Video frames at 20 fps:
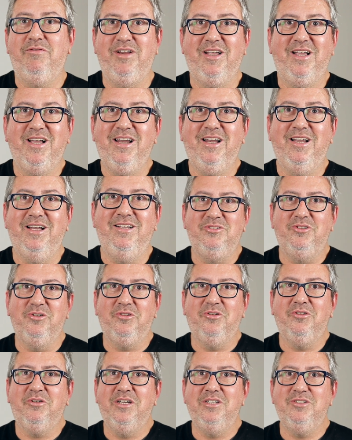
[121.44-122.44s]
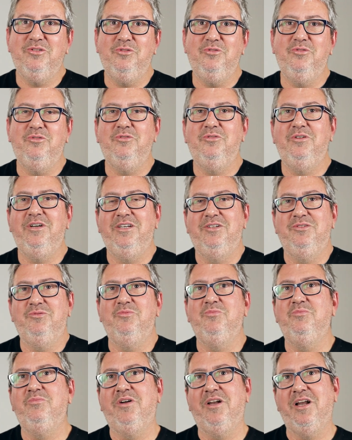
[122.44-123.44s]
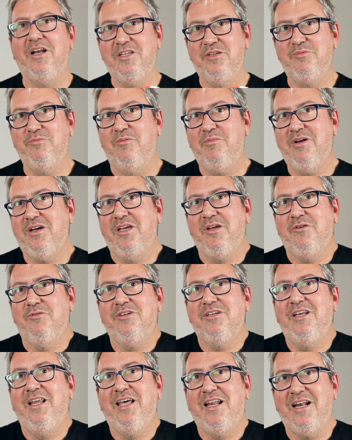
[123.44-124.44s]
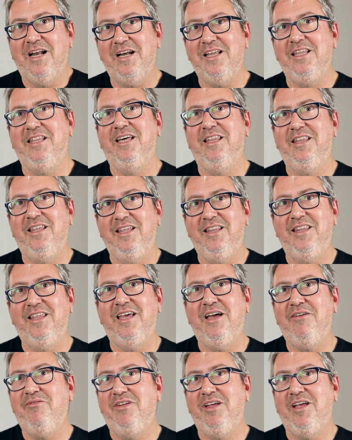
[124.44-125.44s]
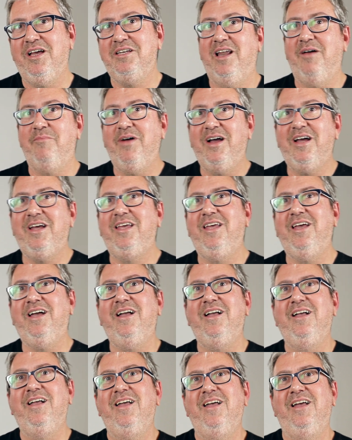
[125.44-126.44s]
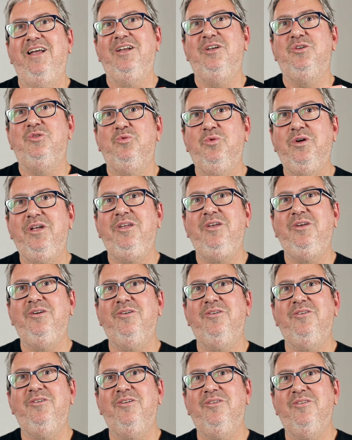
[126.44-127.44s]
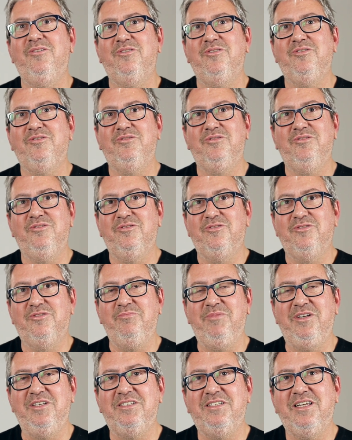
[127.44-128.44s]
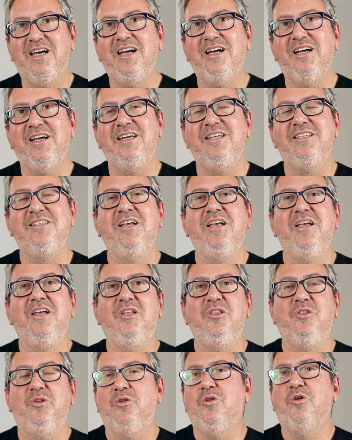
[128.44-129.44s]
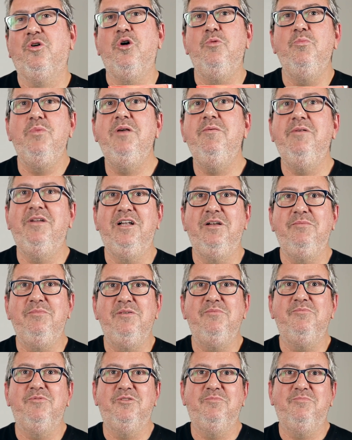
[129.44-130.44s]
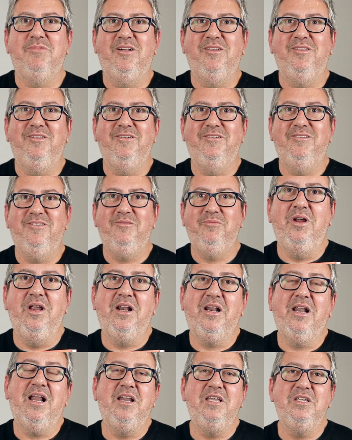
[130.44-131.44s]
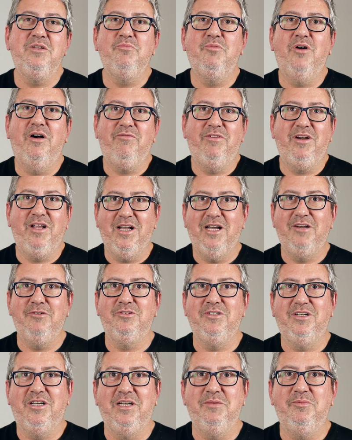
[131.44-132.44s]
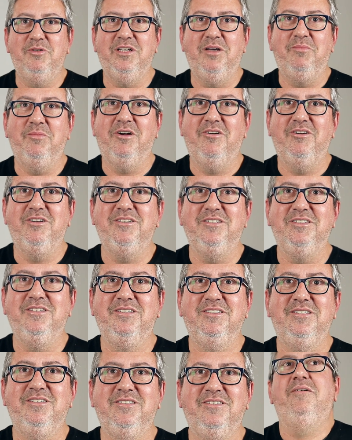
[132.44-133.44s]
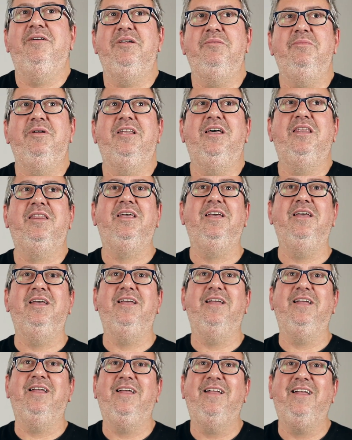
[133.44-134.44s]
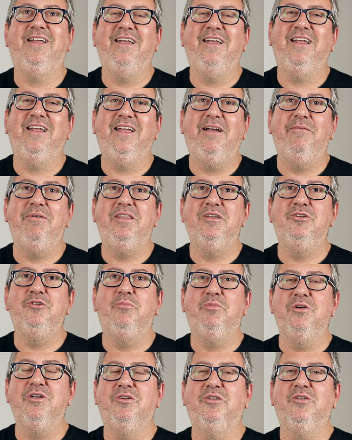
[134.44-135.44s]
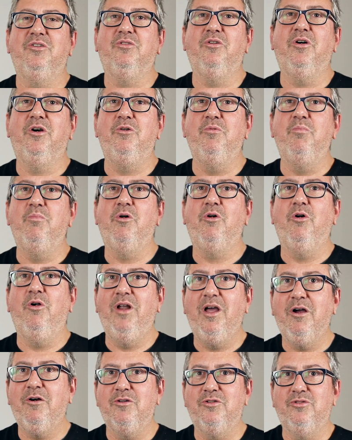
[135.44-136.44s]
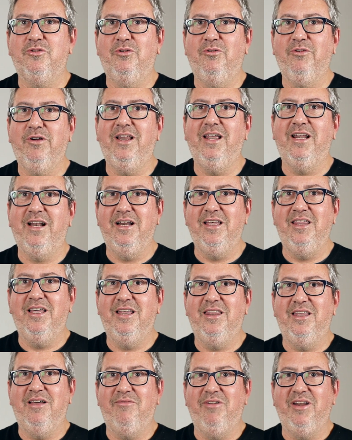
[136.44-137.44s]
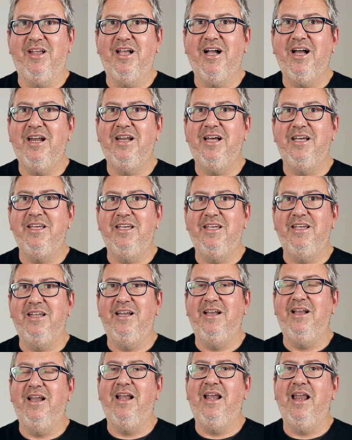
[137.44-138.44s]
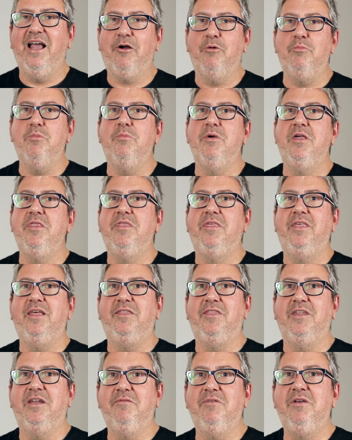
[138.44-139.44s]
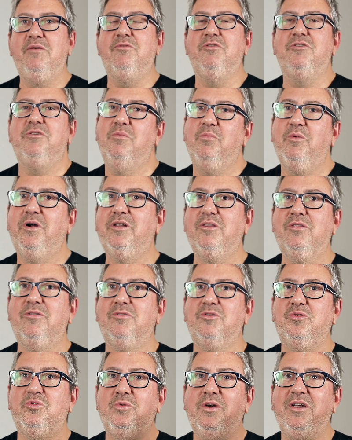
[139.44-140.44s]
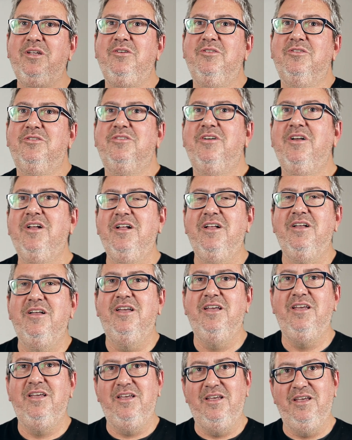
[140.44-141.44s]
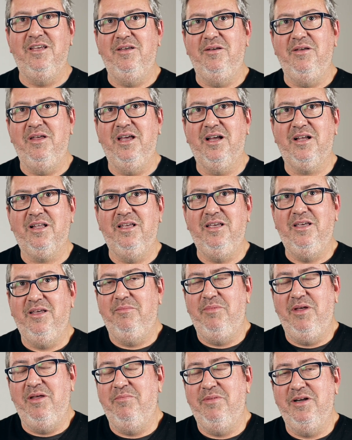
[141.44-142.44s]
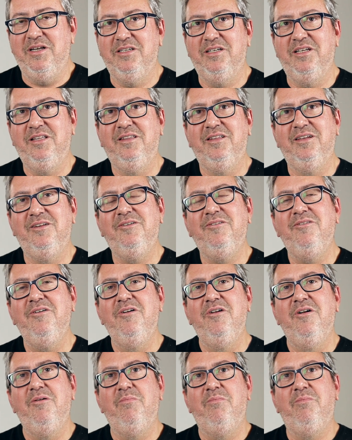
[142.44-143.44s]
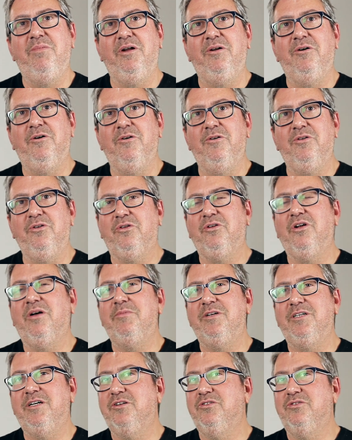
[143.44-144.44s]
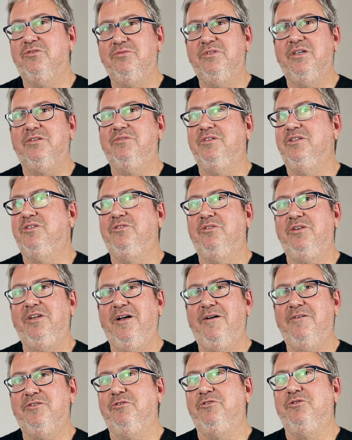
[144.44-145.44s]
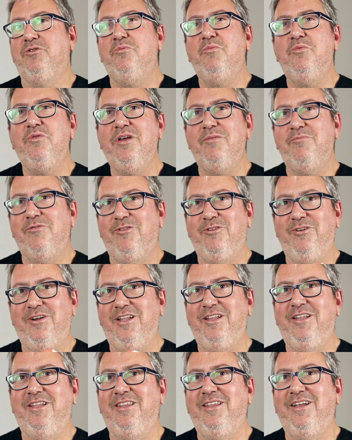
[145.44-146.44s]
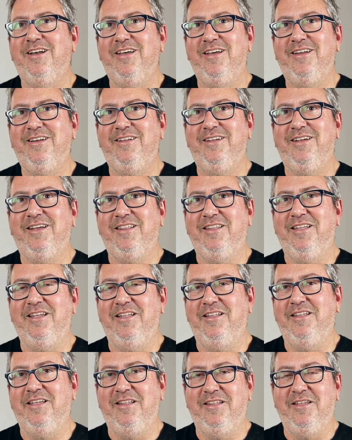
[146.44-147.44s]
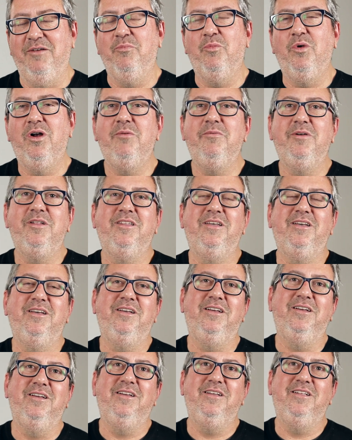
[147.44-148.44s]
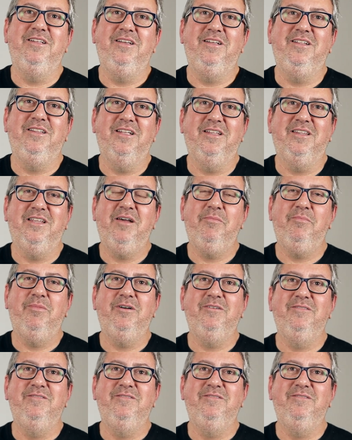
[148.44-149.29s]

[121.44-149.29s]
africana. Yo creo que esto no es un realismo mágico, es la realidad de, África, la magia, el sueño, los, mensajes, todo convive en el mismo espacio. Es realismo africano, si queremos llamarlo así es verdad que, a veces no puedes coger un poco lejos todo lo que es la realidad africana y la convivencia entre vivos y muertos, sueños y, presente, ¿no? Pero yo creo que a pesar de es una, historia sobre todo muy emocionante de leer y que te, envuelve y te, atrapa.